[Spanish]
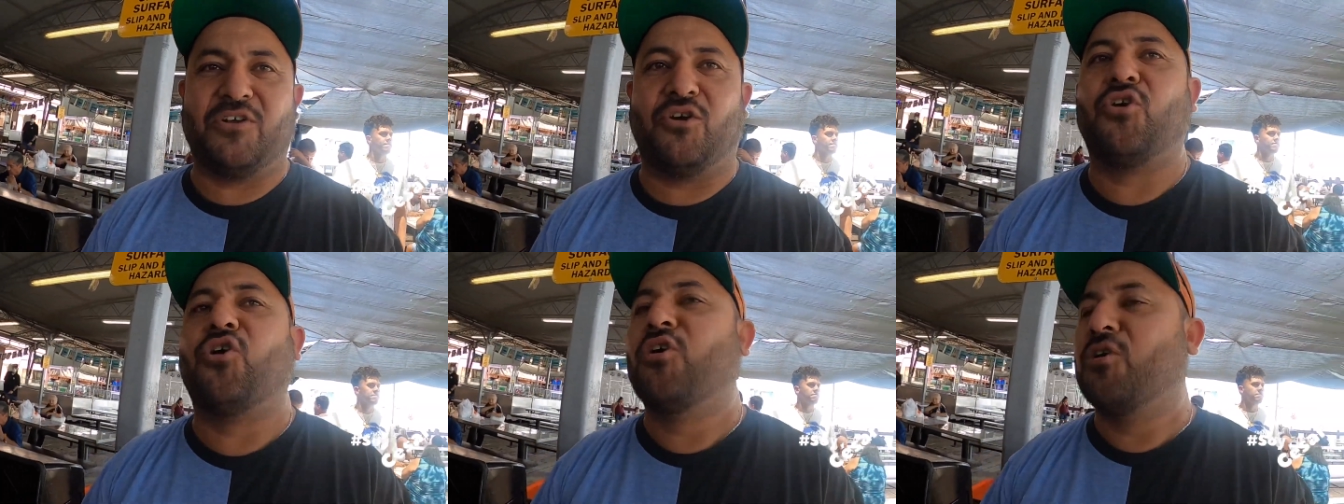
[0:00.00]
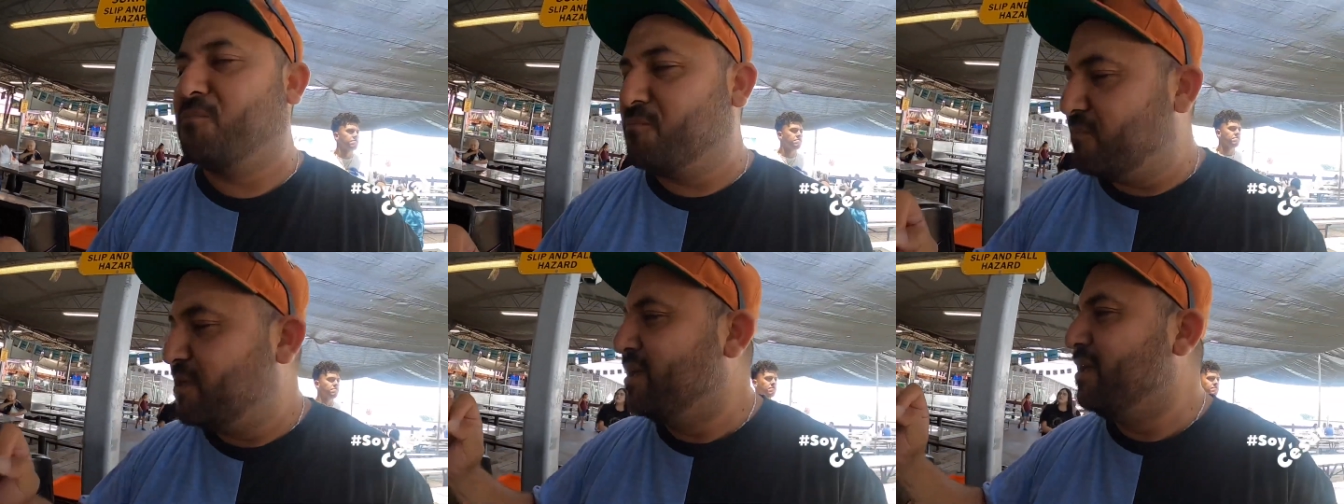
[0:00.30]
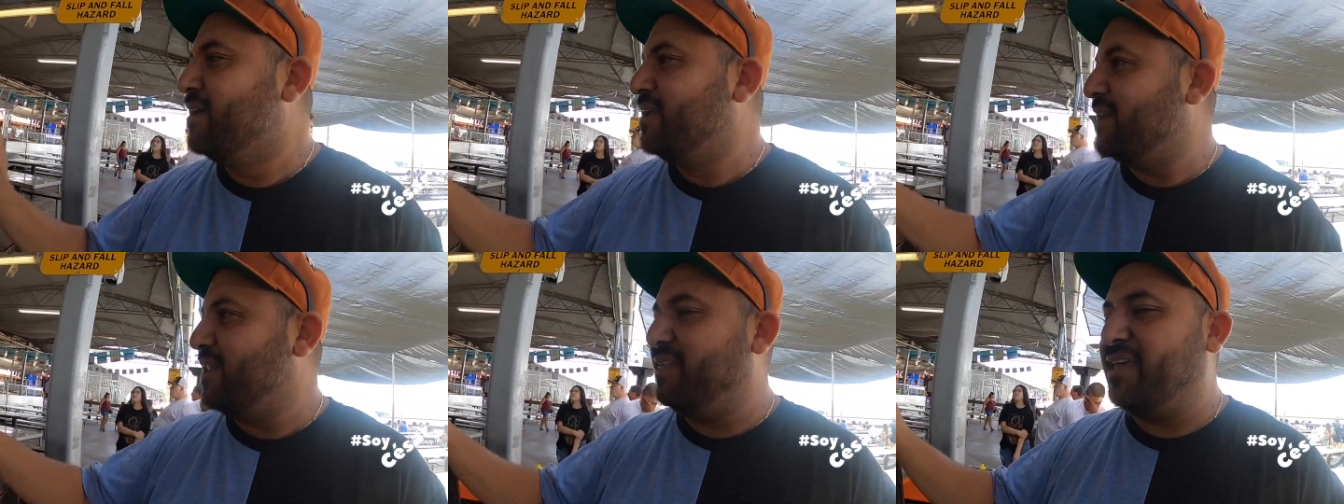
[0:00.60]
Y yo
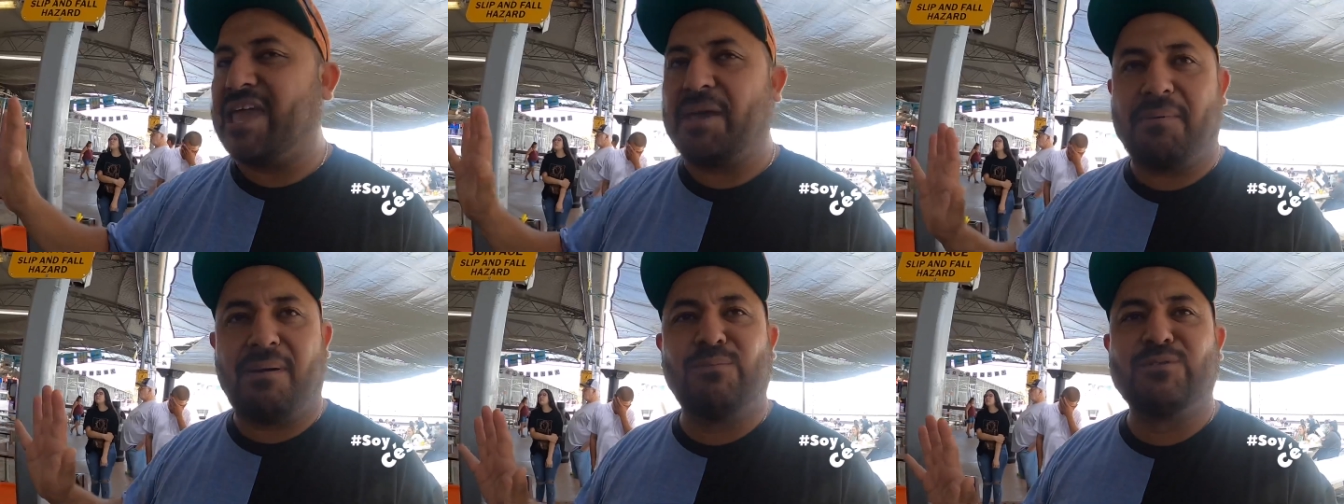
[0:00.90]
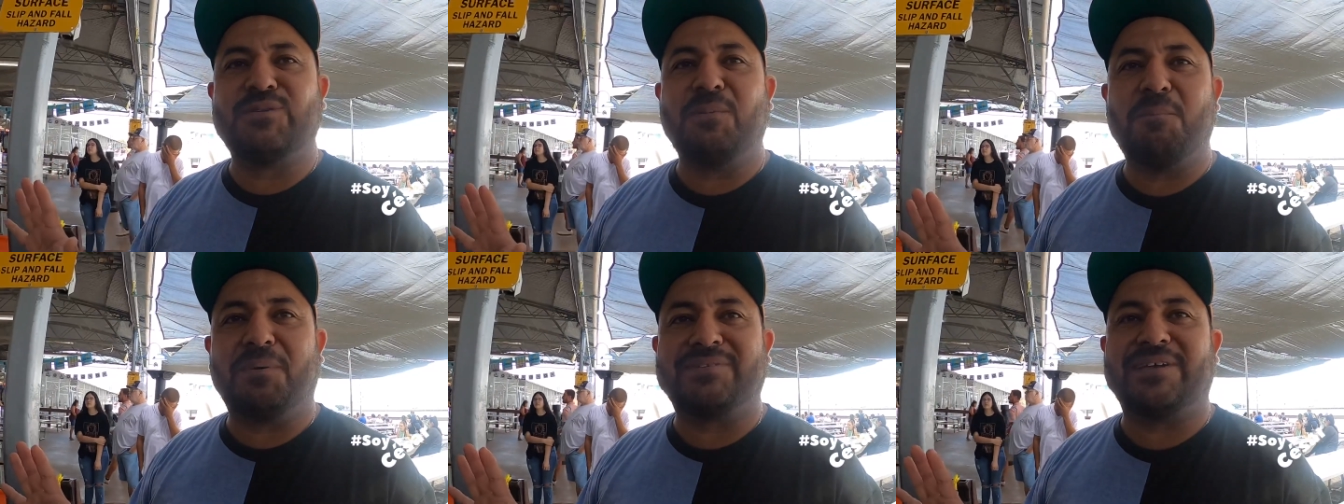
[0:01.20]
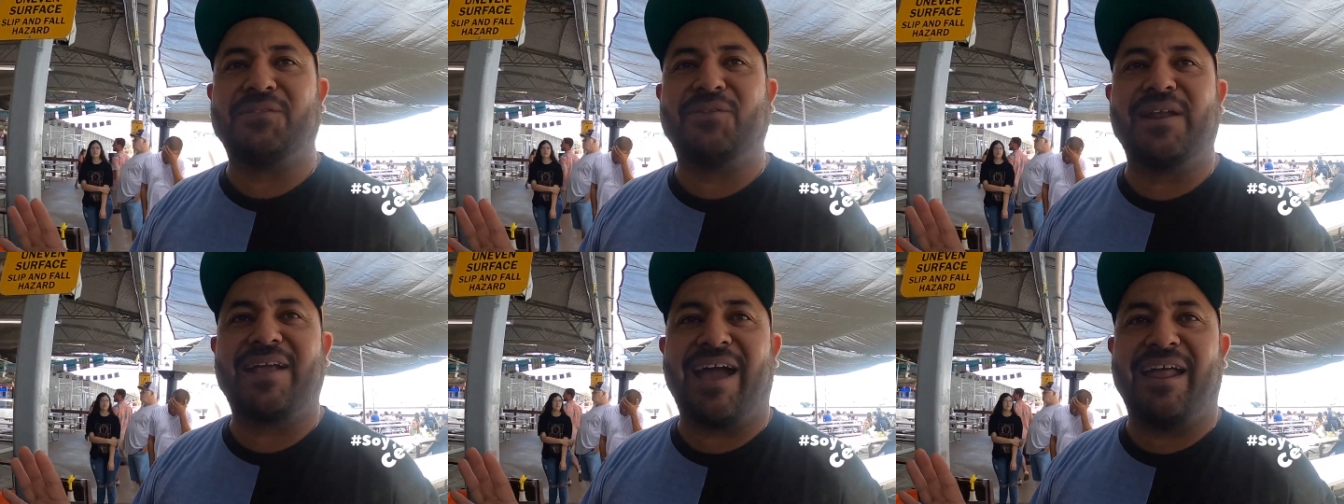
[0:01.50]
le dije, vamos
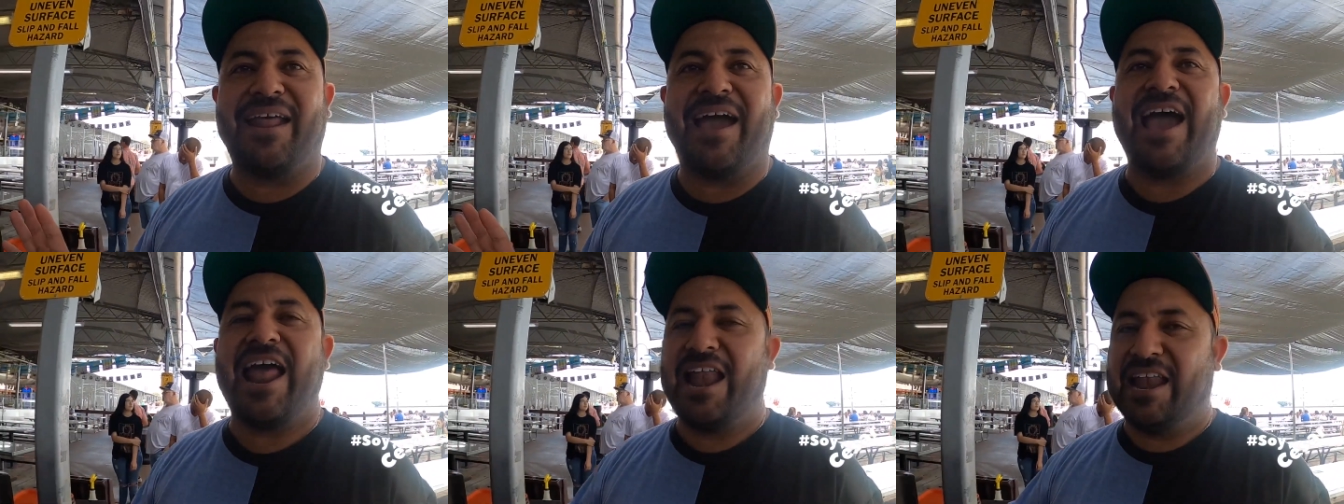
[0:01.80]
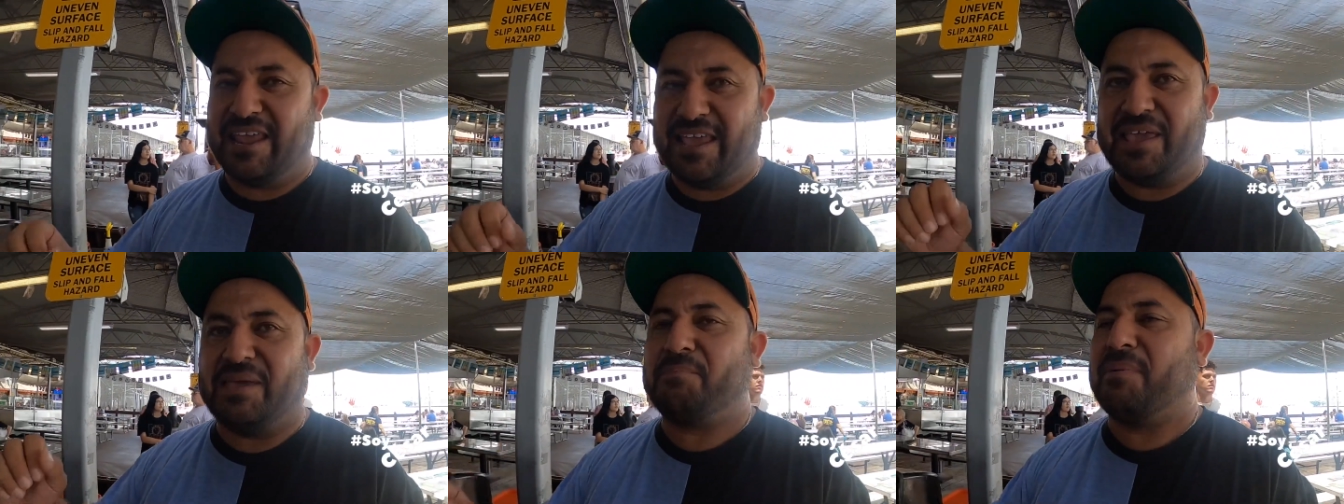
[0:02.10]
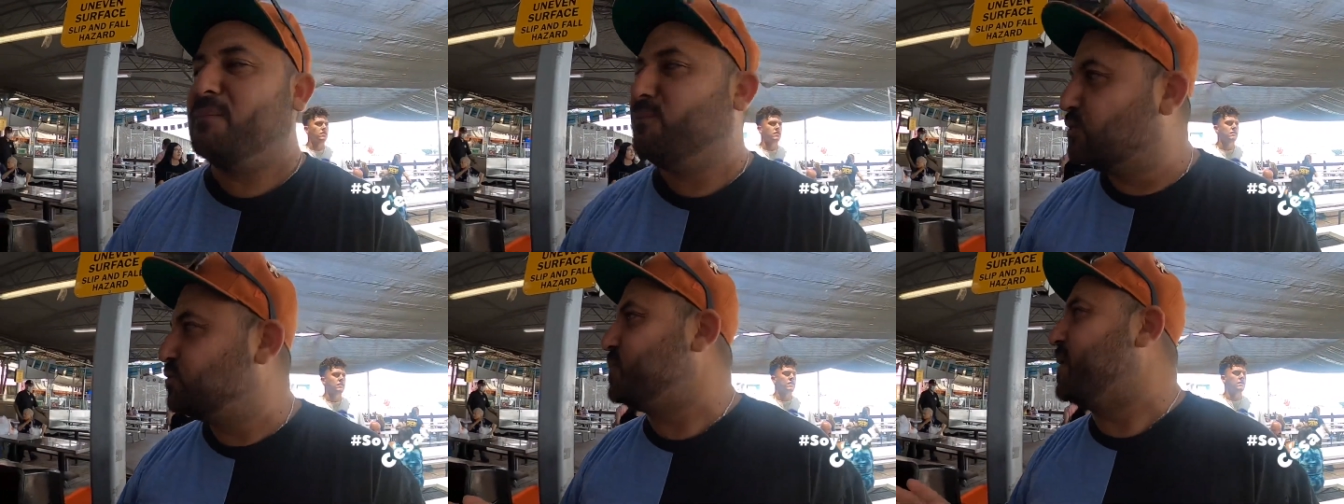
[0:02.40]
empezando el canal
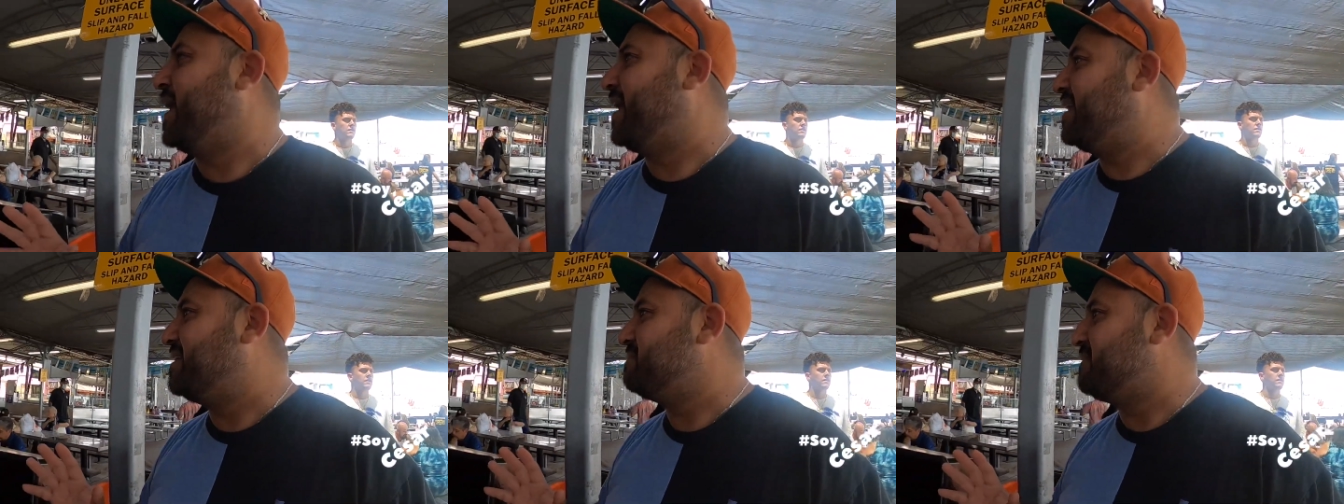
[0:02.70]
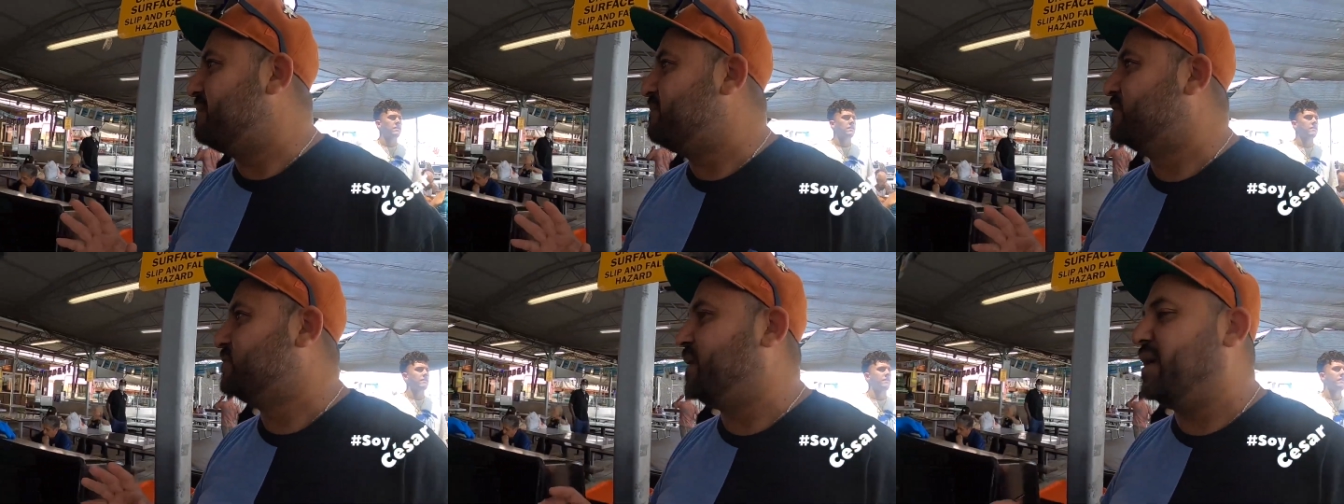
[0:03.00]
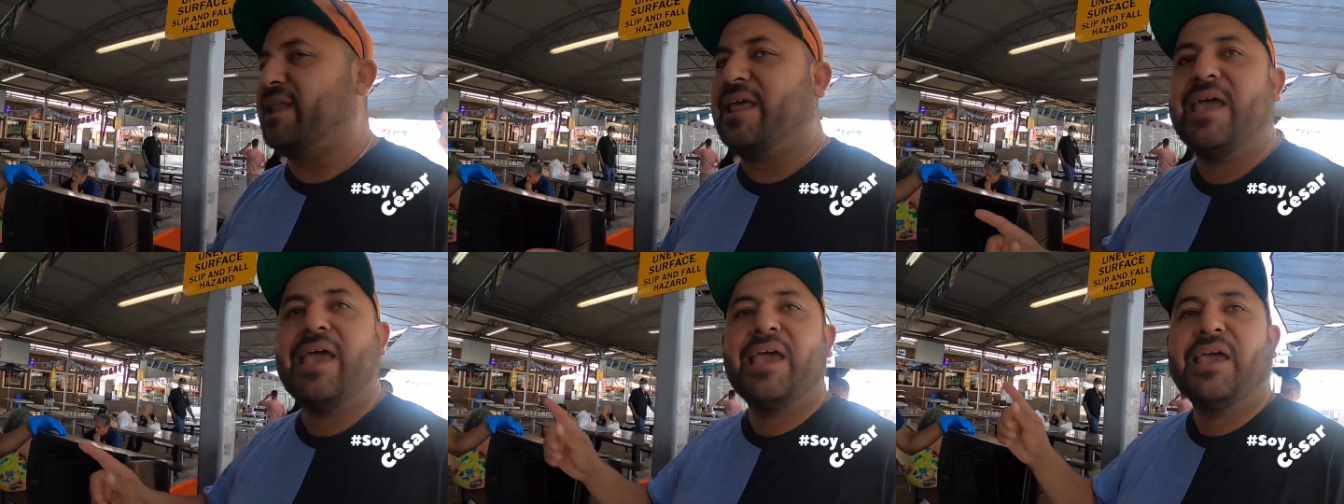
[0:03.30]
y vamos bien,
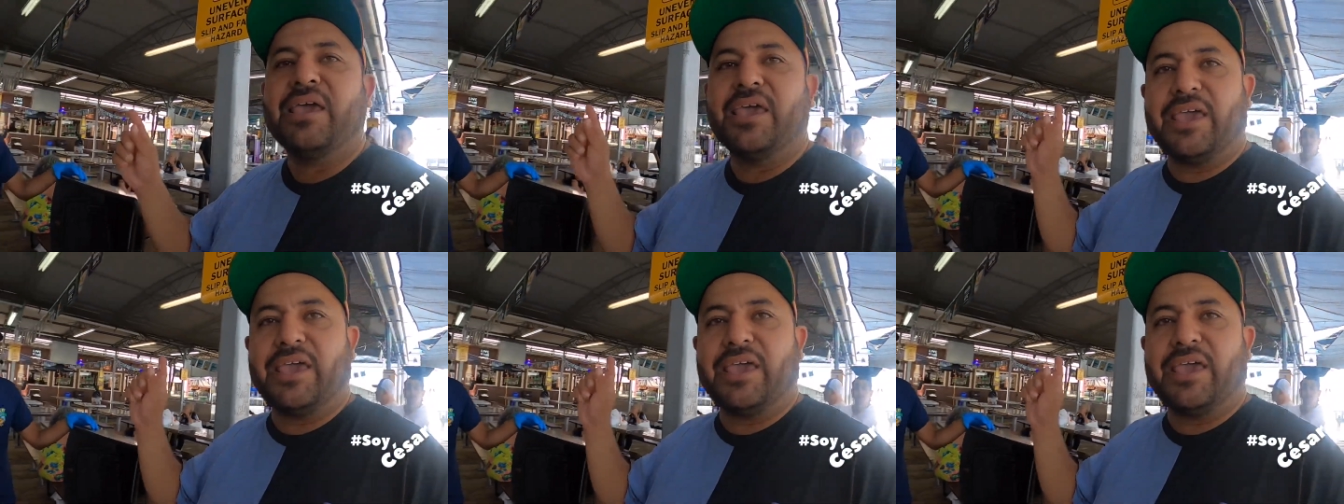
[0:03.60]
vamos bien.